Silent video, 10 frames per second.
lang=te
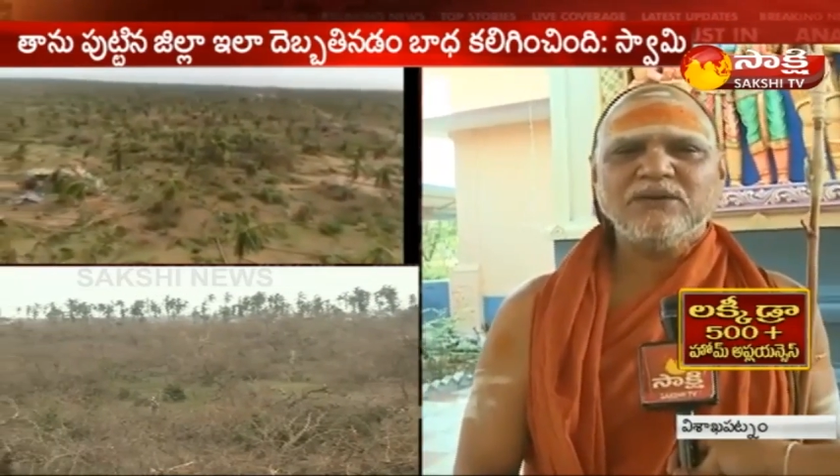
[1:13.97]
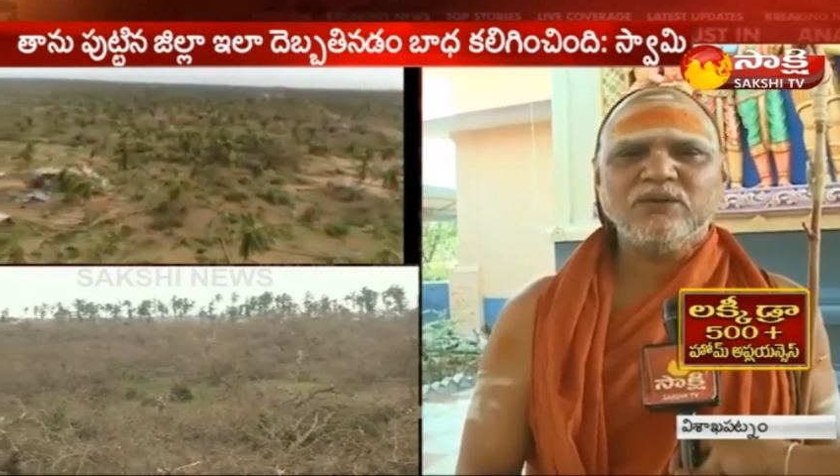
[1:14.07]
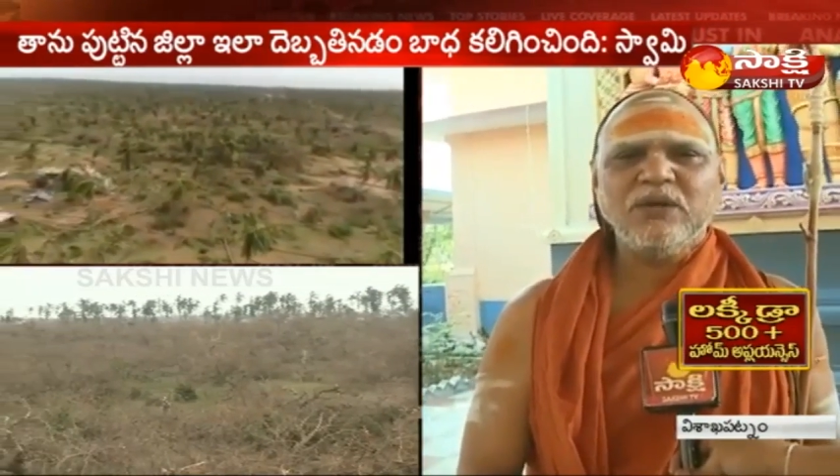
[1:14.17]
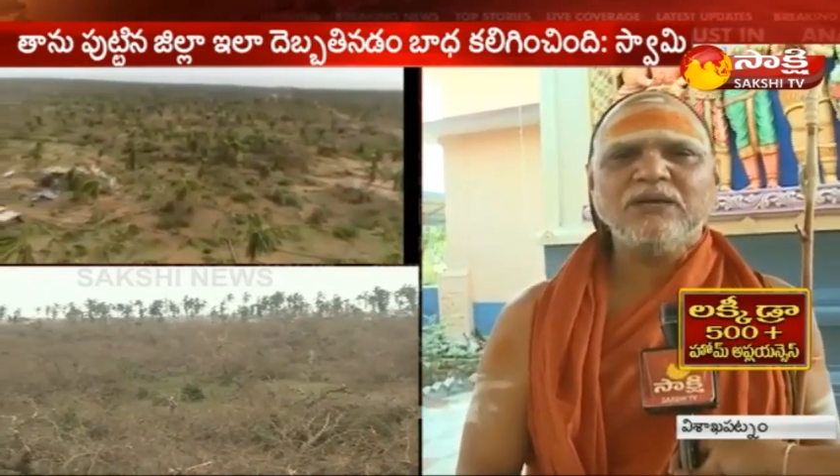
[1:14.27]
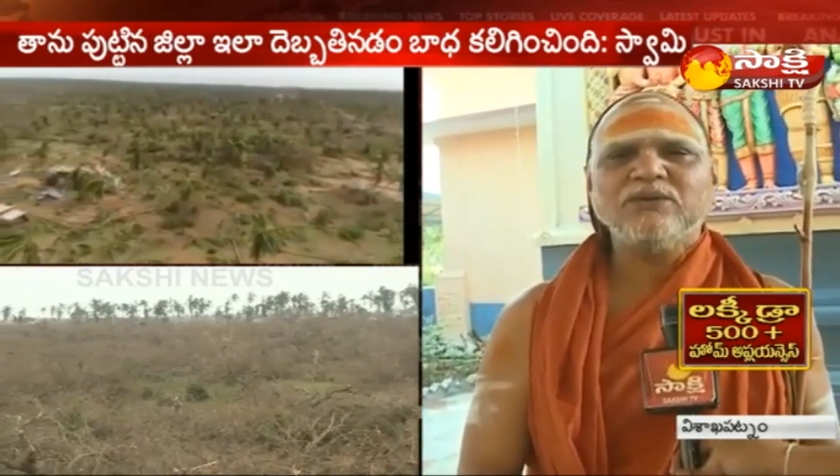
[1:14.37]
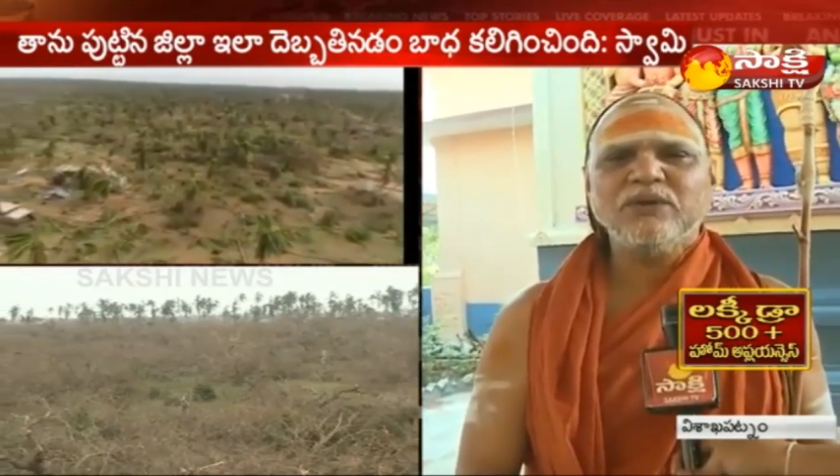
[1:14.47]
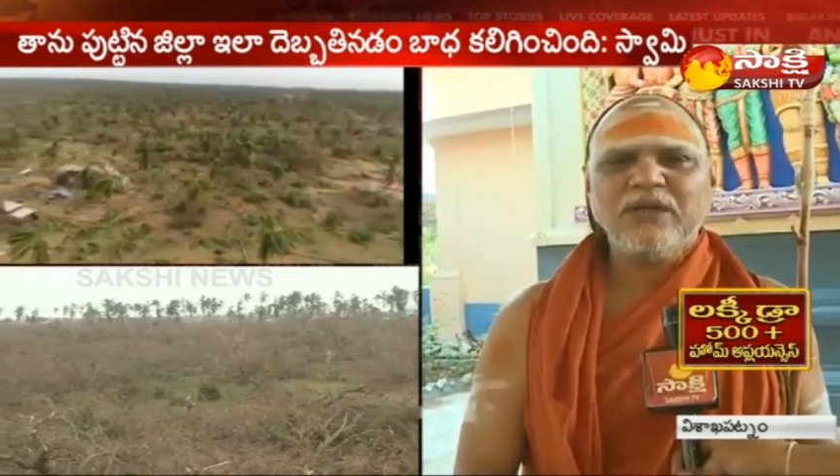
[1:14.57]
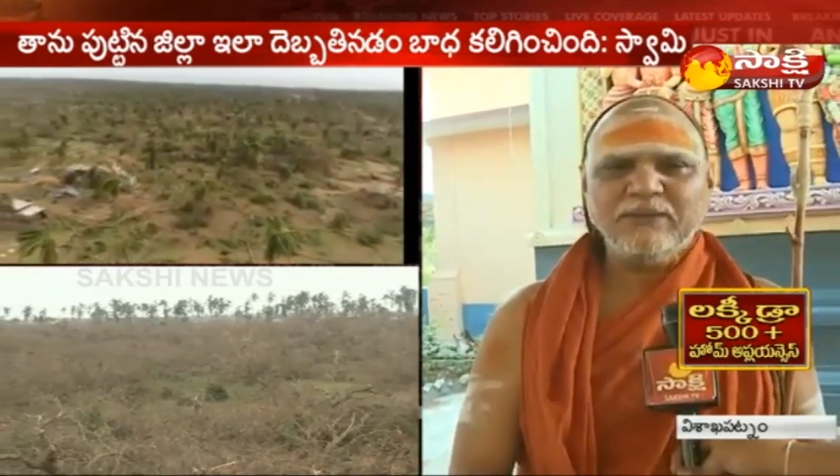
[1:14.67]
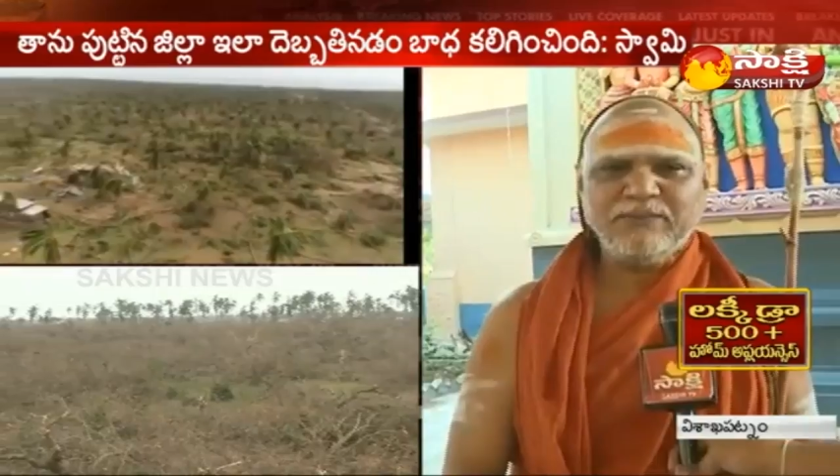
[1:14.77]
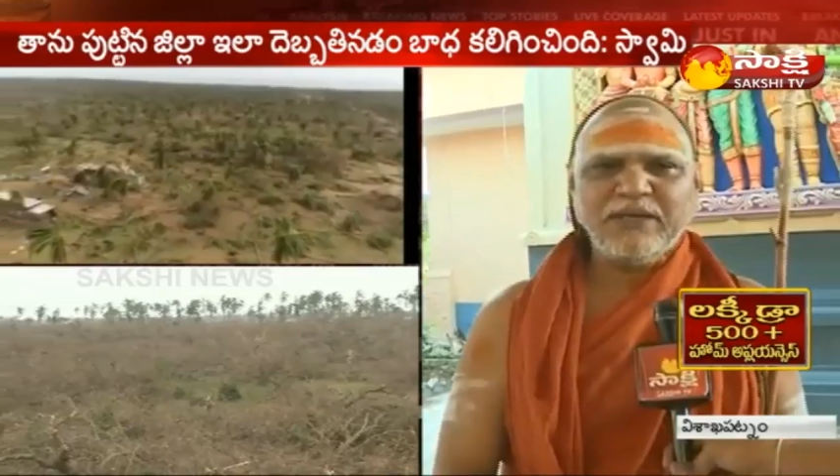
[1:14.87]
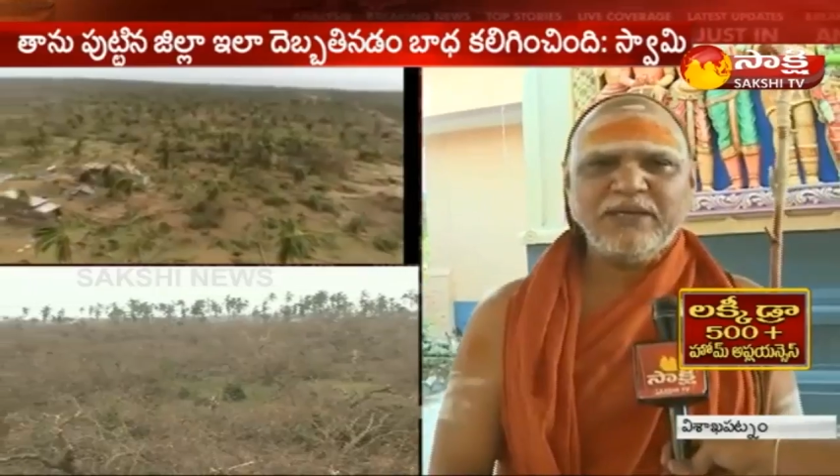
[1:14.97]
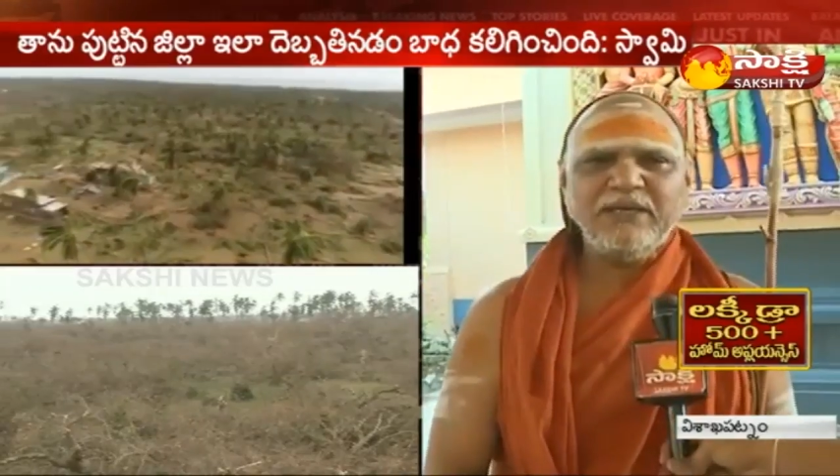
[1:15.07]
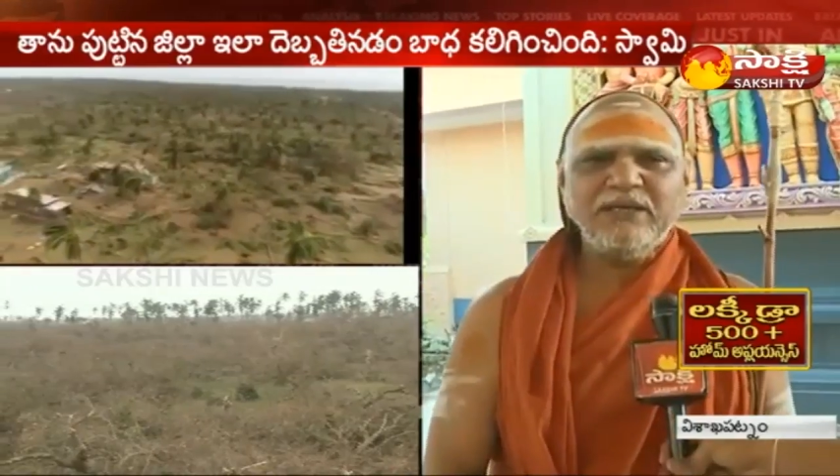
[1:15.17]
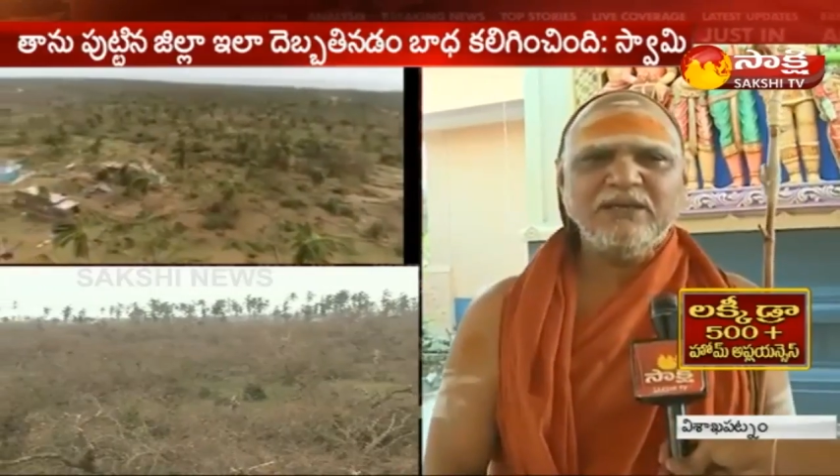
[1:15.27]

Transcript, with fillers: తునాతునుకులు అయిపోయి